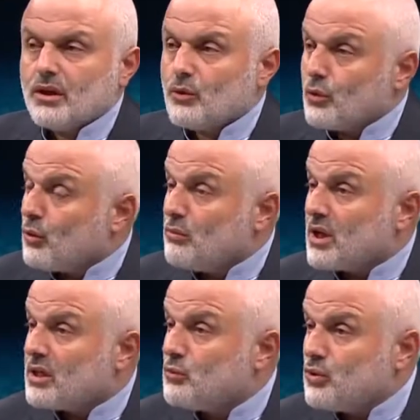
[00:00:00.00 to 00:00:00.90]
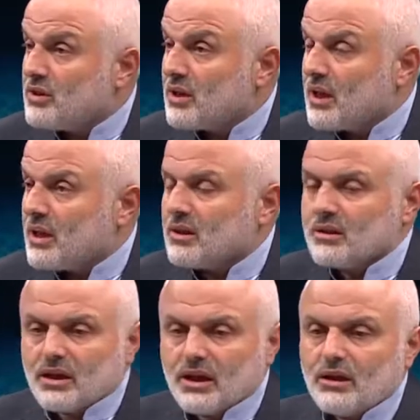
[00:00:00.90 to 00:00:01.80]
Yoğun bakım
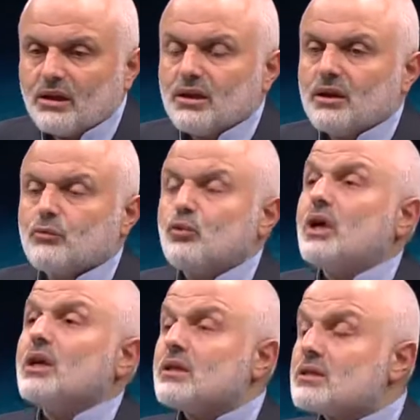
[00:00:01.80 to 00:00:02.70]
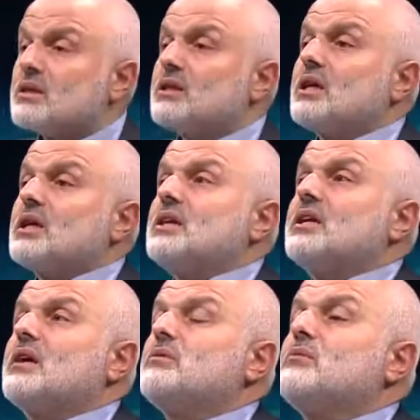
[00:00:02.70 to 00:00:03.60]
ünitelerinde bu yalnızlıkları
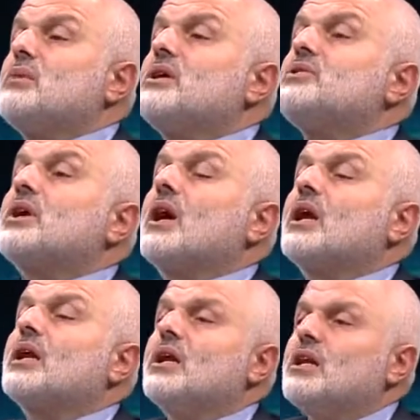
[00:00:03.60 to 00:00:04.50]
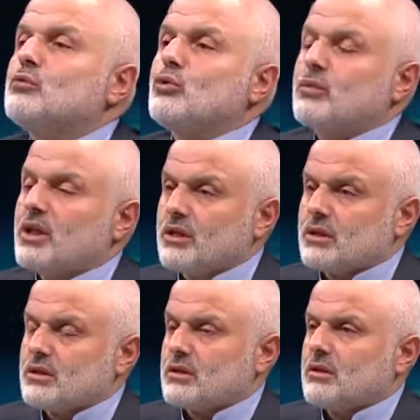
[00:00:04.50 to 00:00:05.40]
giderebilmenin çarelerini
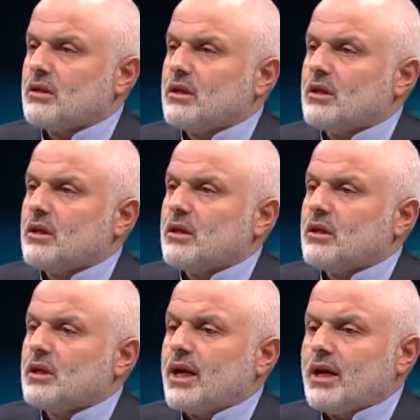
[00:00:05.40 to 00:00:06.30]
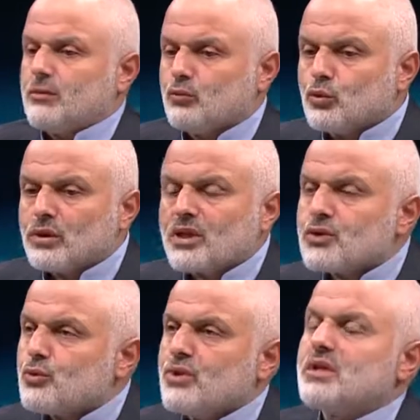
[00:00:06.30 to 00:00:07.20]
bulmalıyız. Yani bunu nasıl
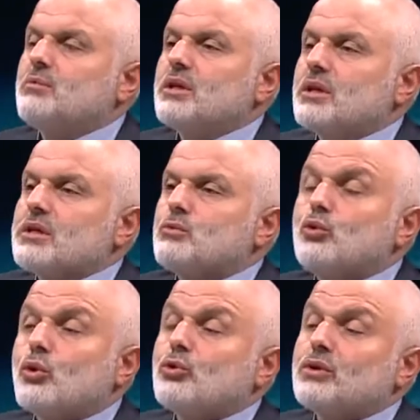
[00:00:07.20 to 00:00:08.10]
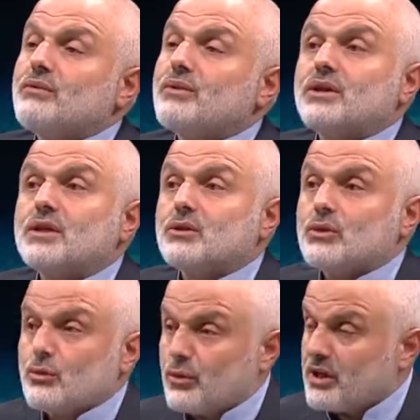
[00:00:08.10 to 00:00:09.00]
çözebiliriz? Bu konuda fikir
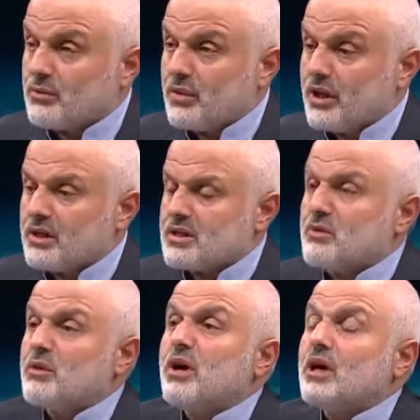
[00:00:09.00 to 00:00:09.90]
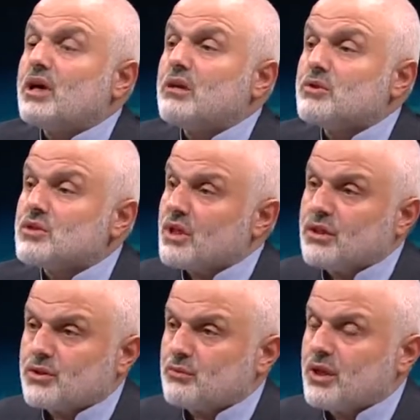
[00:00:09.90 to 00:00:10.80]
üretmeliyiz. Mimarlarımız
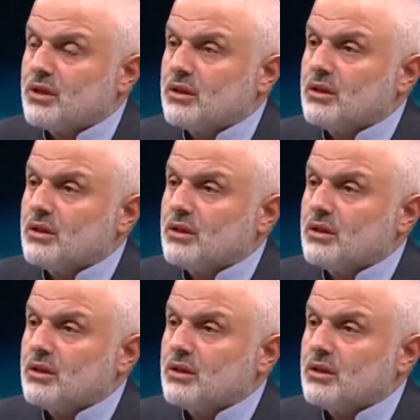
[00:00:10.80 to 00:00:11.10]
çalışmalı.